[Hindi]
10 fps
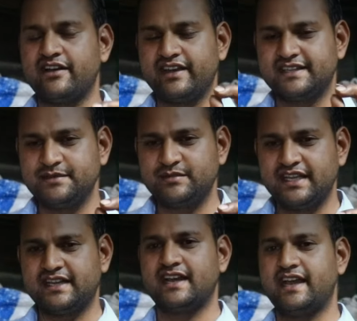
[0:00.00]
का व्यक्ति
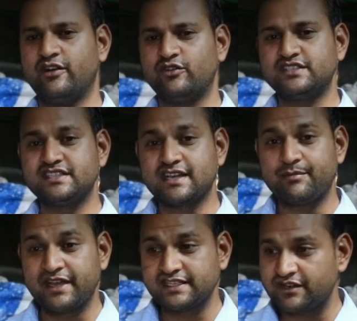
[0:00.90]
देख रहा है और जिसका
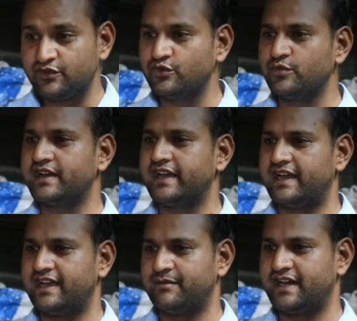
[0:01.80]
पैसा डूब गया
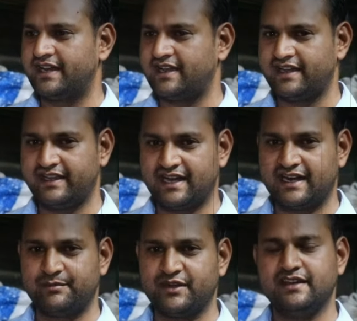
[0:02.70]
है हमारे यहाँ यहाँ
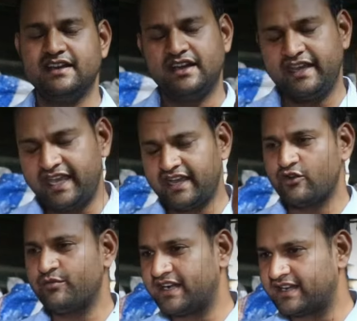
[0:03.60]
आने पर एक कमेंट